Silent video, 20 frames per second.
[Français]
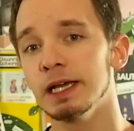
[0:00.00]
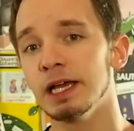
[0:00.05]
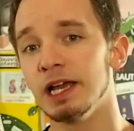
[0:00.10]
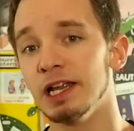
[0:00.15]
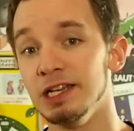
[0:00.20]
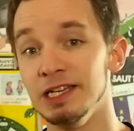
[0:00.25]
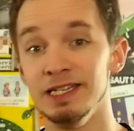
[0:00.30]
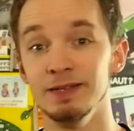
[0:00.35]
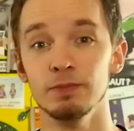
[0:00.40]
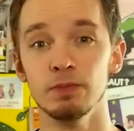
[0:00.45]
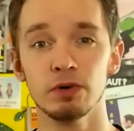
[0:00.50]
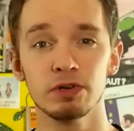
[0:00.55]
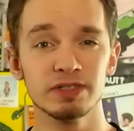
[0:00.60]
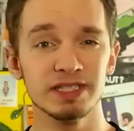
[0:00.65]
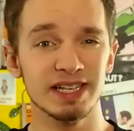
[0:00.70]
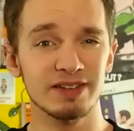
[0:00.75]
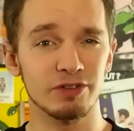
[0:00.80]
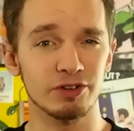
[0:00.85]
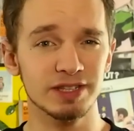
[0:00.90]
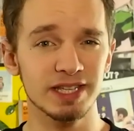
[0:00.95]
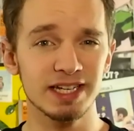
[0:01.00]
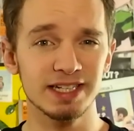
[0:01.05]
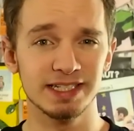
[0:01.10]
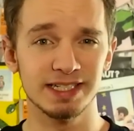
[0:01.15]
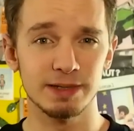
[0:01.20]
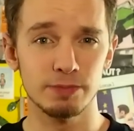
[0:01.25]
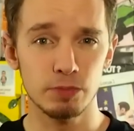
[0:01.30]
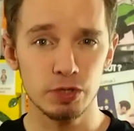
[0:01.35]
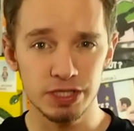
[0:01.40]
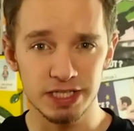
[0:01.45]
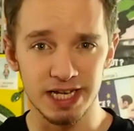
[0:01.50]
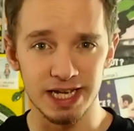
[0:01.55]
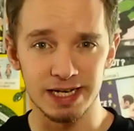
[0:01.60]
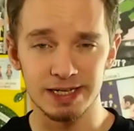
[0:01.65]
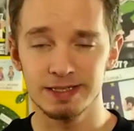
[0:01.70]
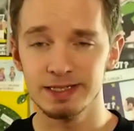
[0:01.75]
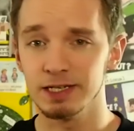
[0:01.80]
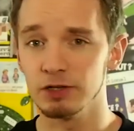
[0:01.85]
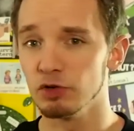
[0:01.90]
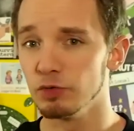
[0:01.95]
L'immense avantage des
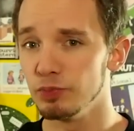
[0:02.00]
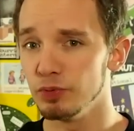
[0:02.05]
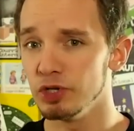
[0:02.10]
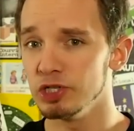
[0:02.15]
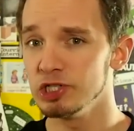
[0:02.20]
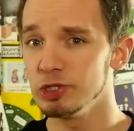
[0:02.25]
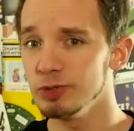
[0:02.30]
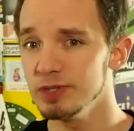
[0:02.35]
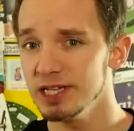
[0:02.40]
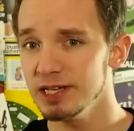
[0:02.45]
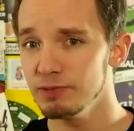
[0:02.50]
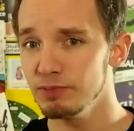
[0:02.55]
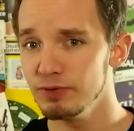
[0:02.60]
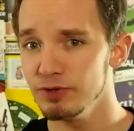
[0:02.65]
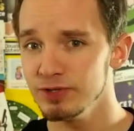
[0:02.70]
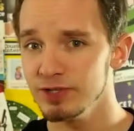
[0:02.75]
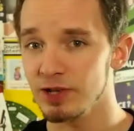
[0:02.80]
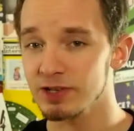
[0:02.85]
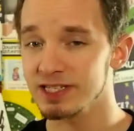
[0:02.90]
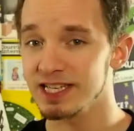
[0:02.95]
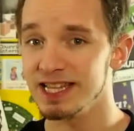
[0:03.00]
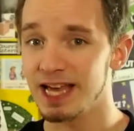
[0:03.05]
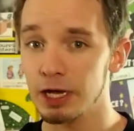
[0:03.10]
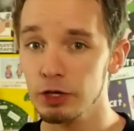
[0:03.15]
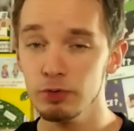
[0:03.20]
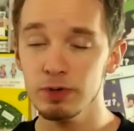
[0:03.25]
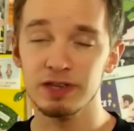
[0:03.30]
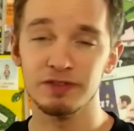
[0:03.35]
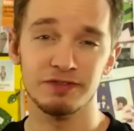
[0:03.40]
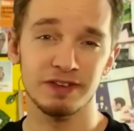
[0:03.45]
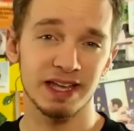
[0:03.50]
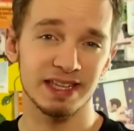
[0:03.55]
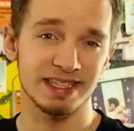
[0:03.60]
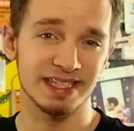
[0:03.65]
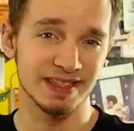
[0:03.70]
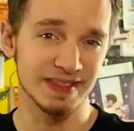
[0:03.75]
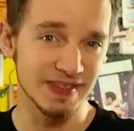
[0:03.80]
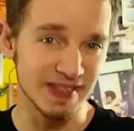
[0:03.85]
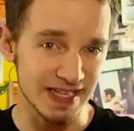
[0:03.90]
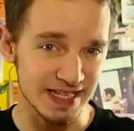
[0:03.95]
modèles, c'est qu'on peut étudier plusieurs scénarios et faire
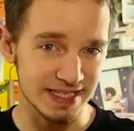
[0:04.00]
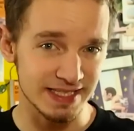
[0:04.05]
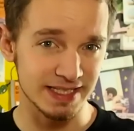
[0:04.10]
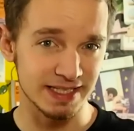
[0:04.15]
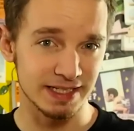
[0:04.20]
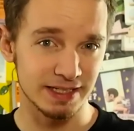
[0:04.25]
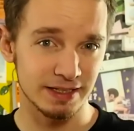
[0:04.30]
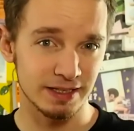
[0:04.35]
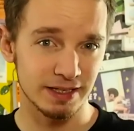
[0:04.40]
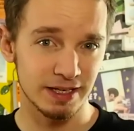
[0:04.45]
des tests.